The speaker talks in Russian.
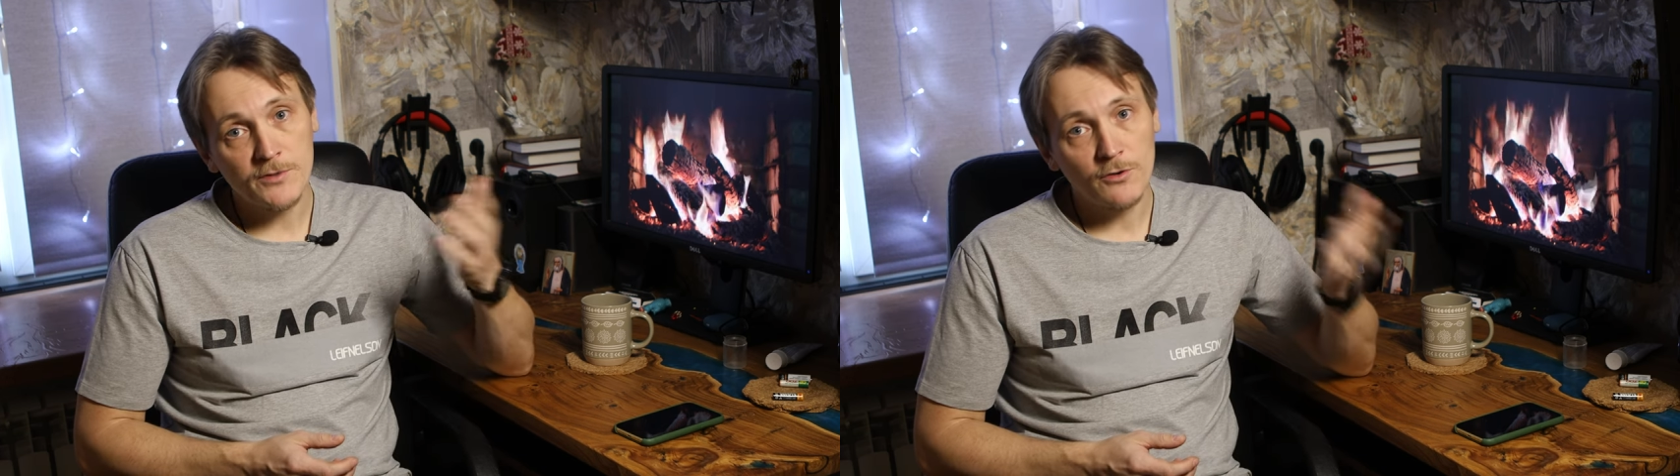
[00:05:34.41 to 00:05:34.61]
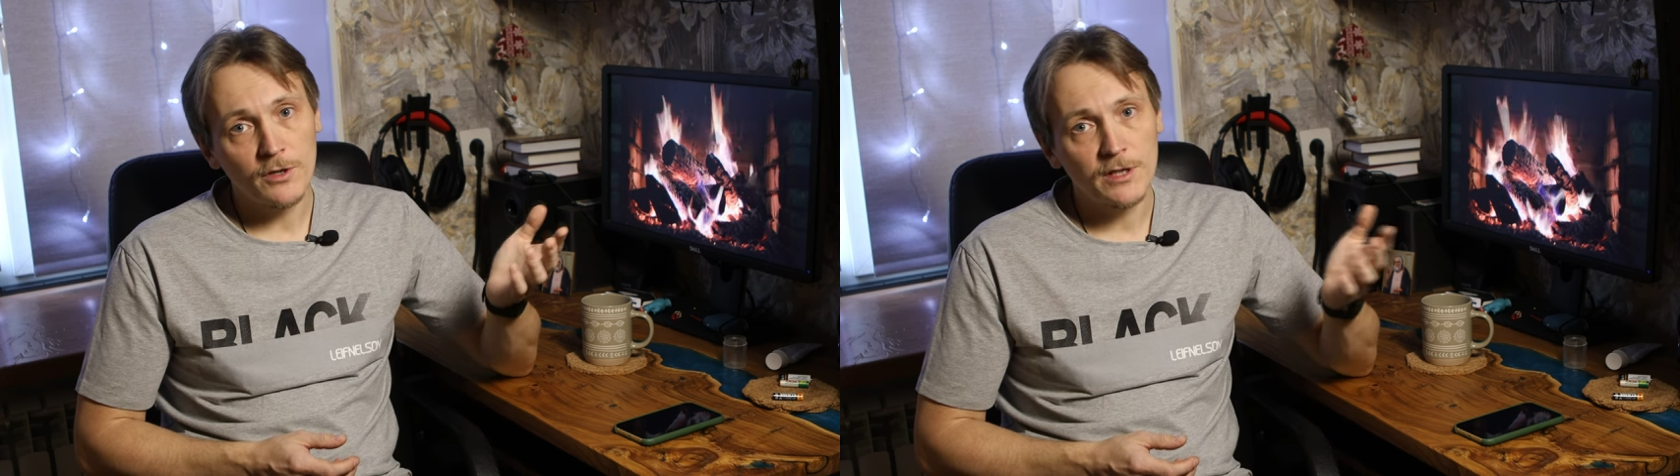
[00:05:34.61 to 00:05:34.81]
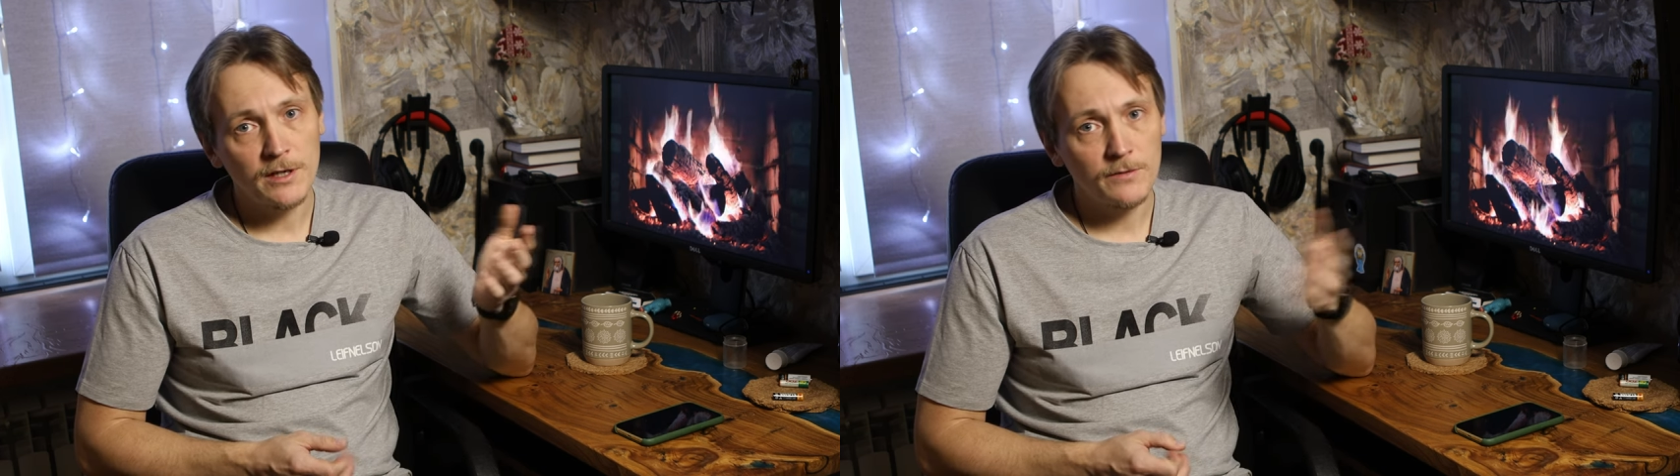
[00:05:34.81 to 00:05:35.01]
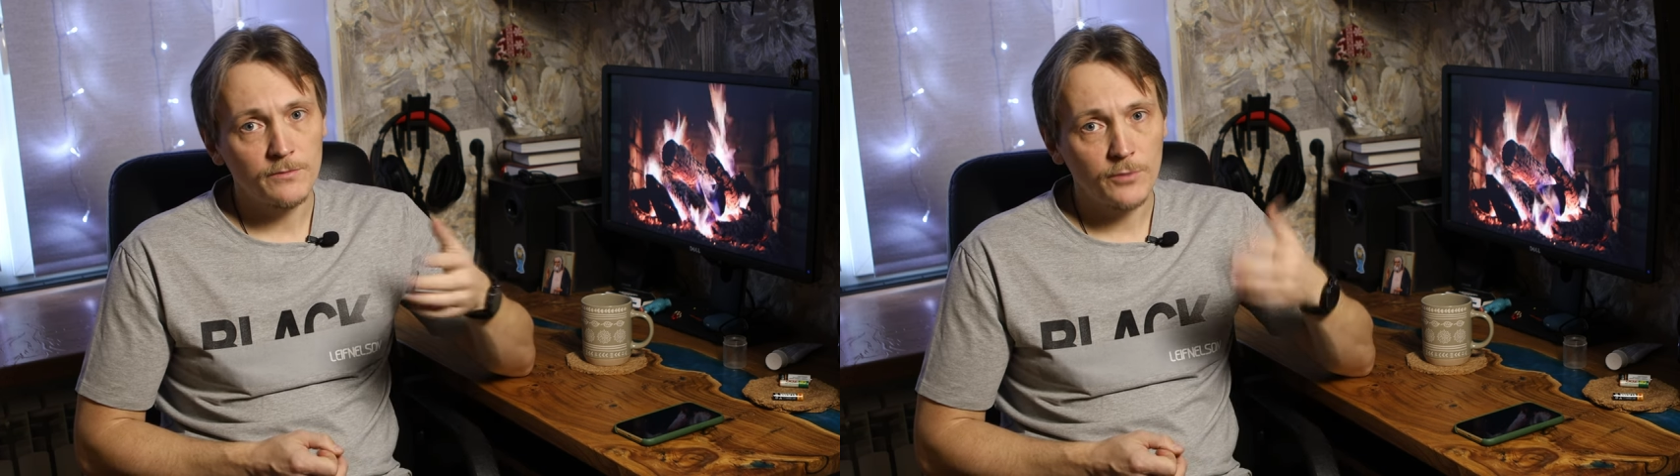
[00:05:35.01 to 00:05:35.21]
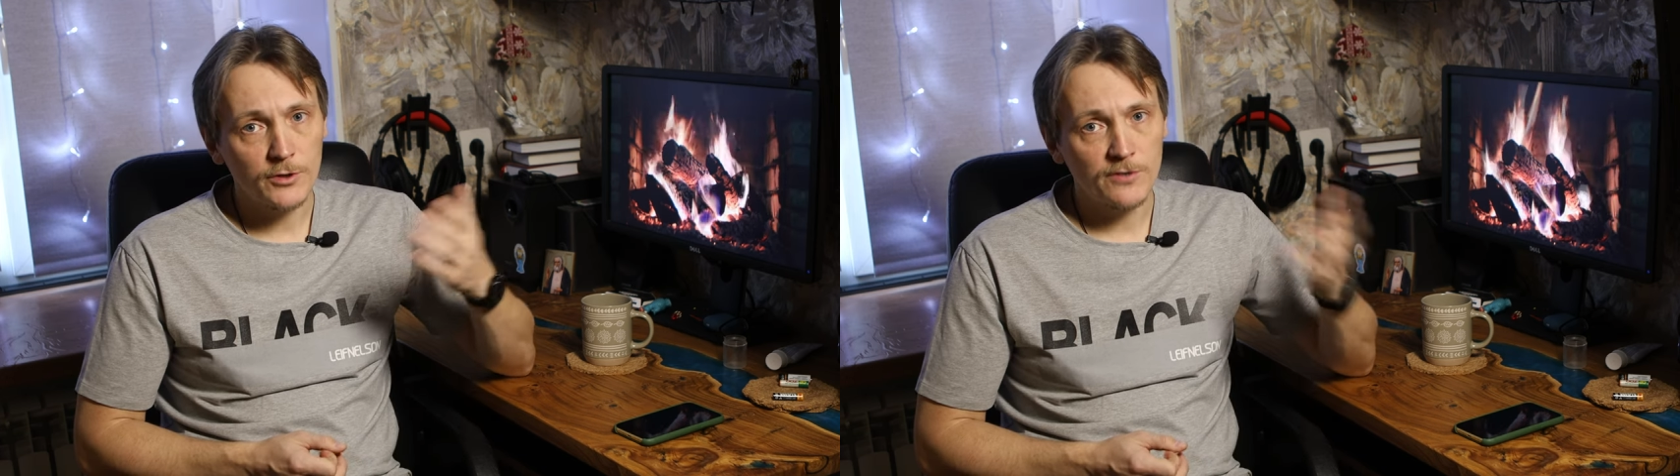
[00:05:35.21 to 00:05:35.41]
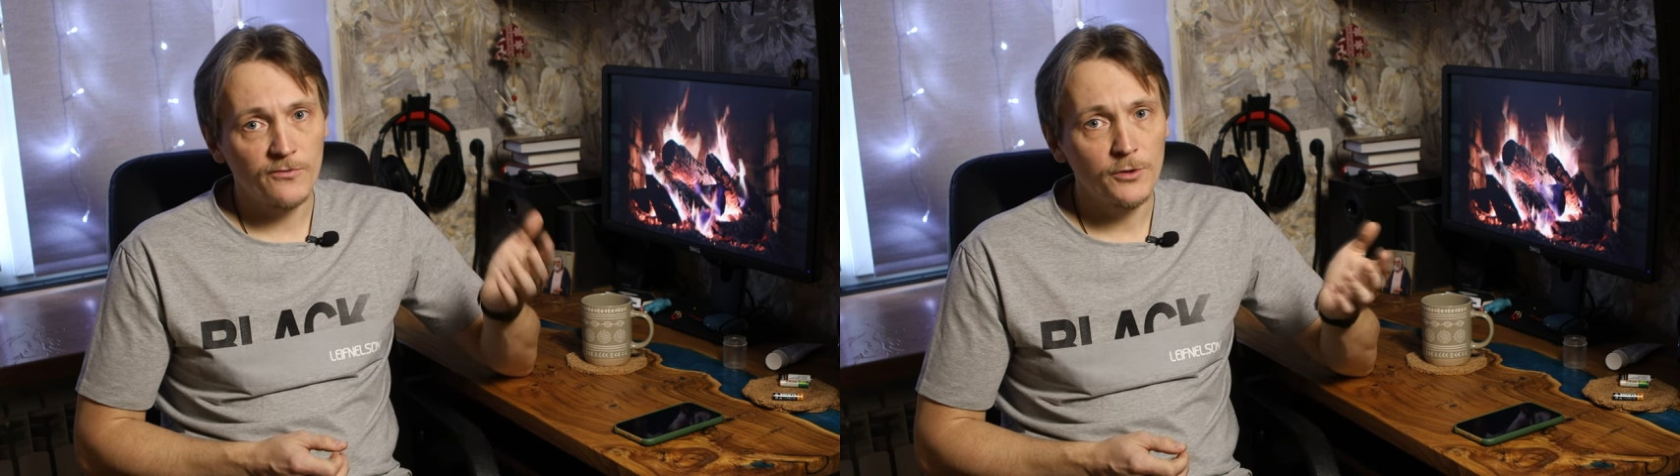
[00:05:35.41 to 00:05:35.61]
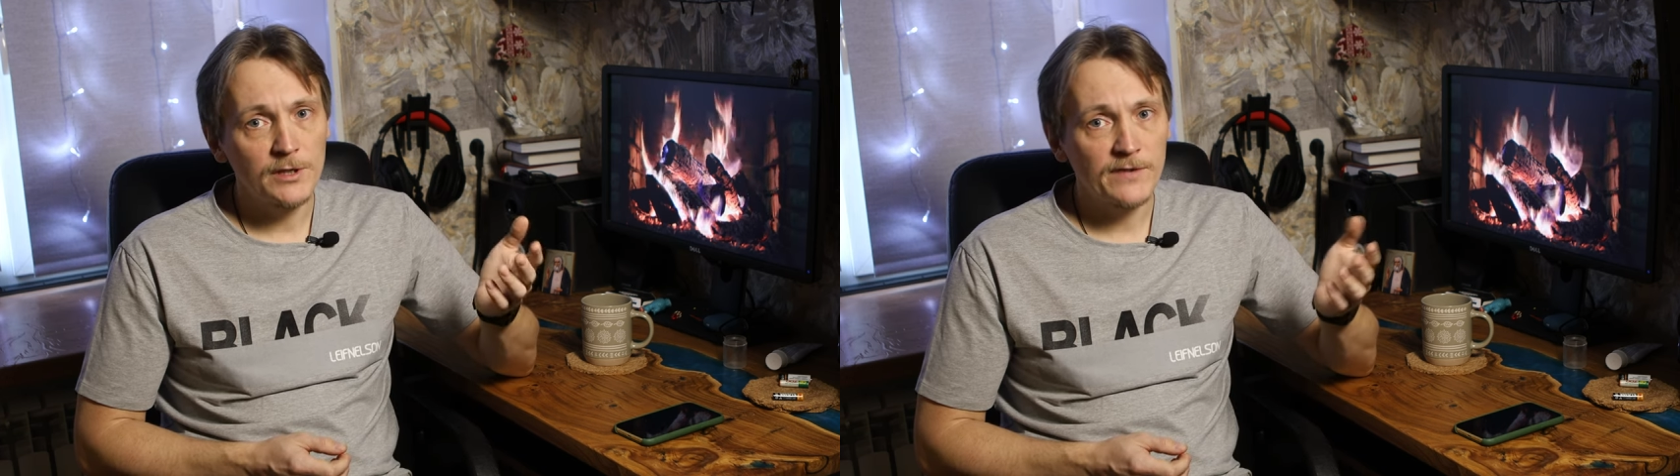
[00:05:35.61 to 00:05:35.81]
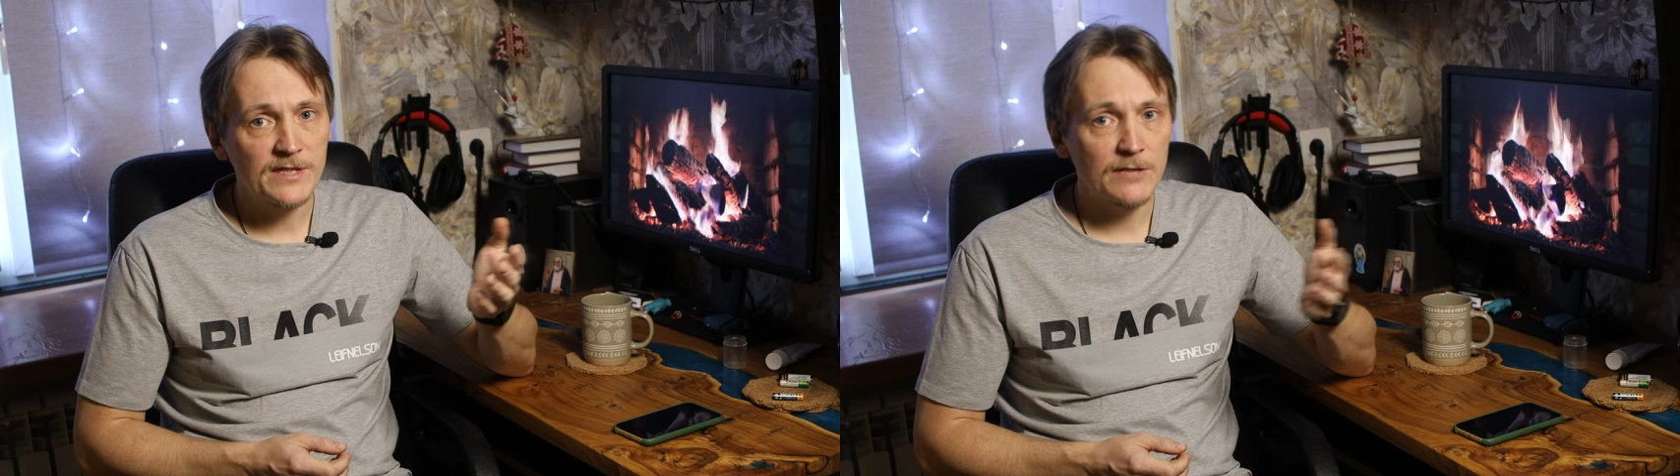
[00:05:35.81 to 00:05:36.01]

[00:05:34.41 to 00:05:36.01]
обзорное, просто вводное.